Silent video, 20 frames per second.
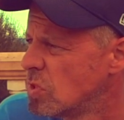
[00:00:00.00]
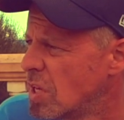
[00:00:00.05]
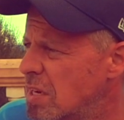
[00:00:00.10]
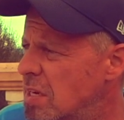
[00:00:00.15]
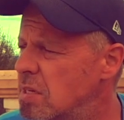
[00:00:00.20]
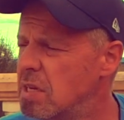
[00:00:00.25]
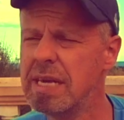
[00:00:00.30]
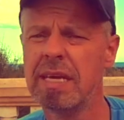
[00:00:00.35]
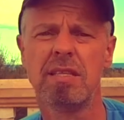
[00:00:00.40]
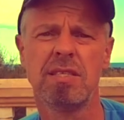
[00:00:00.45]

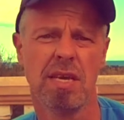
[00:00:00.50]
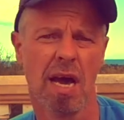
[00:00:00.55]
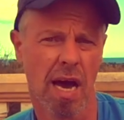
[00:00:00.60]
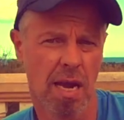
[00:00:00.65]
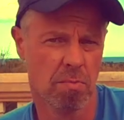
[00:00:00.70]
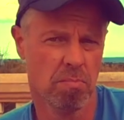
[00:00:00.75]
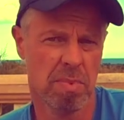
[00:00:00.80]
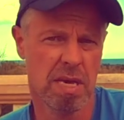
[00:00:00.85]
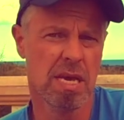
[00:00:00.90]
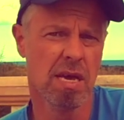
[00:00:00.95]
dann liegt es ja
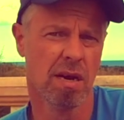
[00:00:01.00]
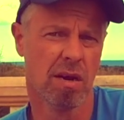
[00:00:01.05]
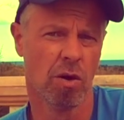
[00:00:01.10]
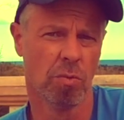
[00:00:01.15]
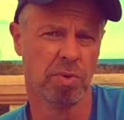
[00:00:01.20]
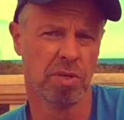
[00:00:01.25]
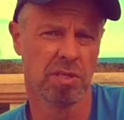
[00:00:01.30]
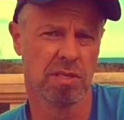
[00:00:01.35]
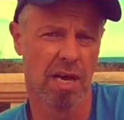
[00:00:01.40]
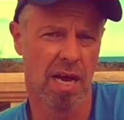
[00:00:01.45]
an mir,
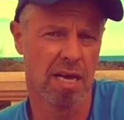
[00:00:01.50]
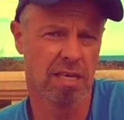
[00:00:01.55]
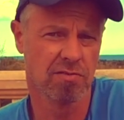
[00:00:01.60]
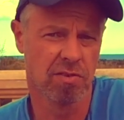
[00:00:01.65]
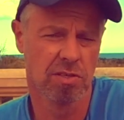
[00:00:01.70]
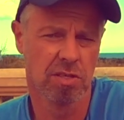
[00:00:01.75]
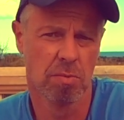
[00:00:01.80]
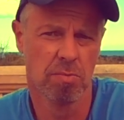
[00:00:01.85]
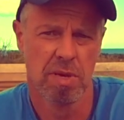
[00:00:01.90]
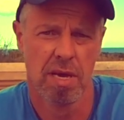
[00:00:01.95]
ob ich das,
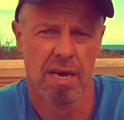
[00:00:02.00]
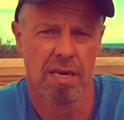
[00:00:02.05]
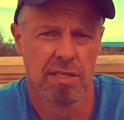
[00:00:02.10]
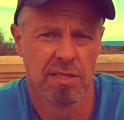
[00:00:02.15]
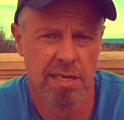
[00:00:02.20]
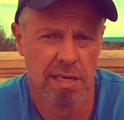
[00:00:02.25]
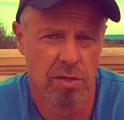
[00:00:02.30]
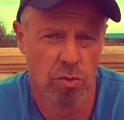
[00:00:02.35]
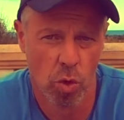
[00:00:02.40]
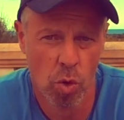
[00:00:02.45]
was er mir
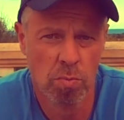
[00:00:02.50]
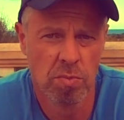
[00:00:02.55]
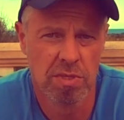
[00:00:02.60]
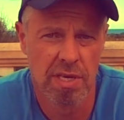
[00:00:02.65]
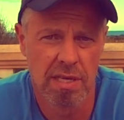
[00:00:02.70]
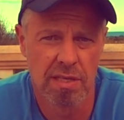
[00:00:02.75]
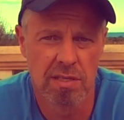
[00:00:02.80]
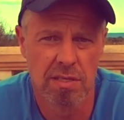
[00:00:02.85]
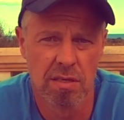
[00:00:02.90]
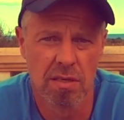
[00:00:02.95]
erzählt,
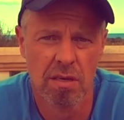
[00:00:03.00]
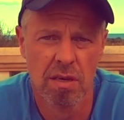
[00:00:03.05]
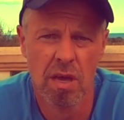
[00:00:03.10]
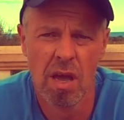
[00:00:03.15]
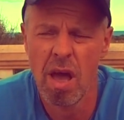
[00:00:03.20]
umsetze.